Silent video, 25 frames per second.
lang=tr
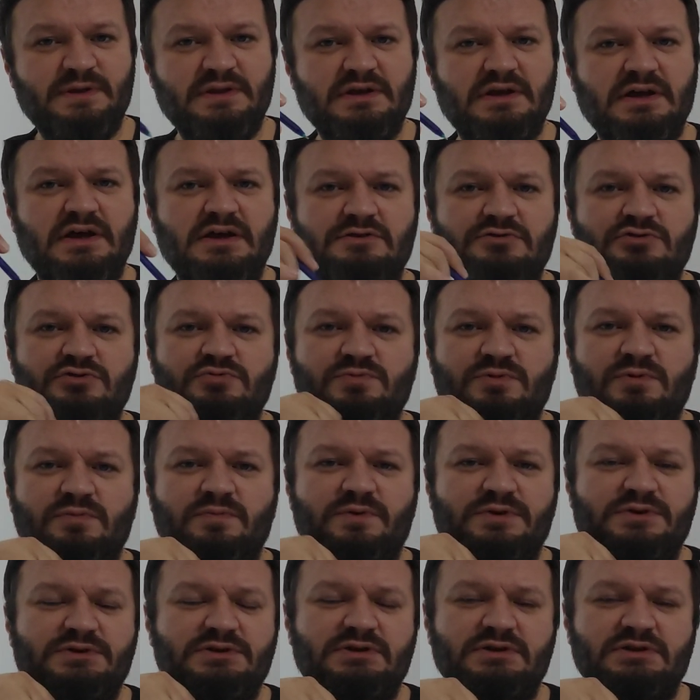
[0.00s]
Beni Gazi Osman
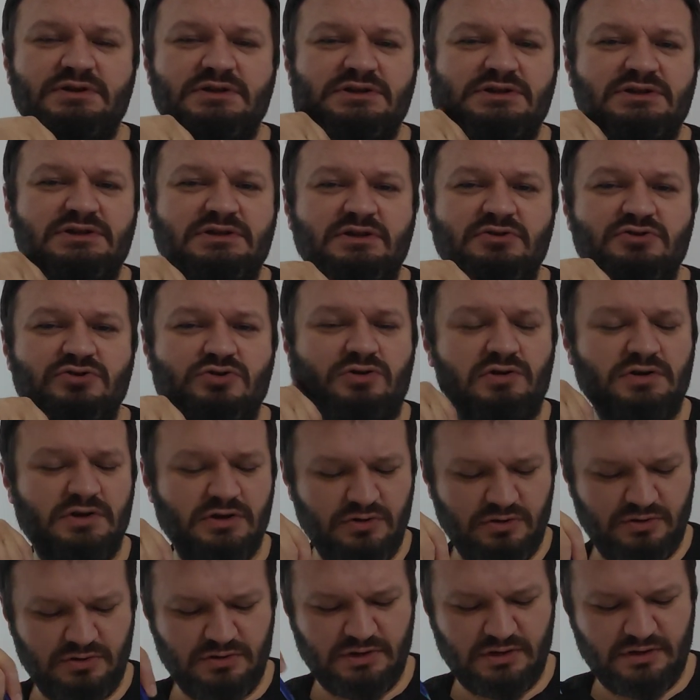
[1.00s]
Paşa'nın dışına zorla
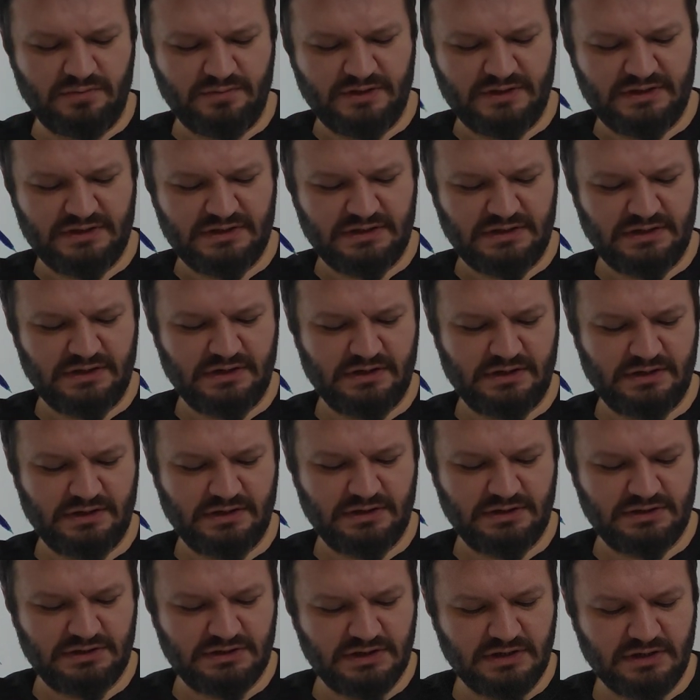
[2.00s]
göndermezler
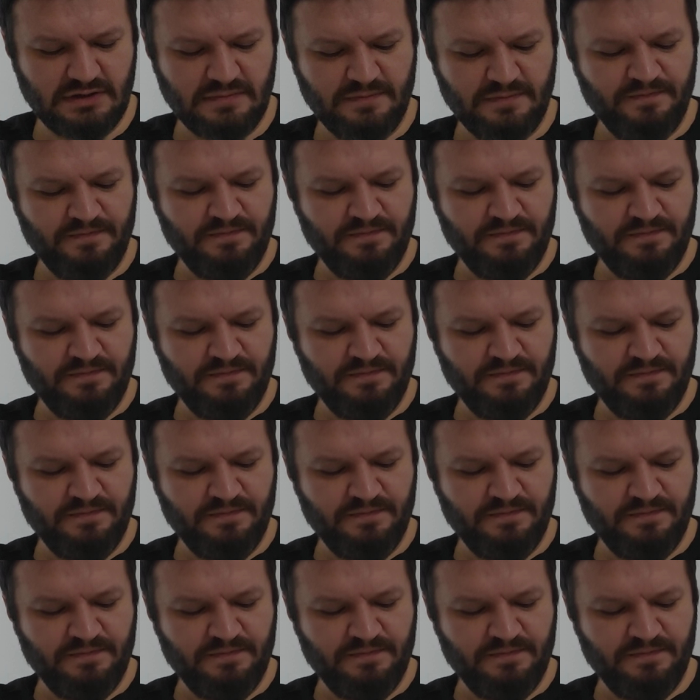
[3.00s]
arkadaşlar.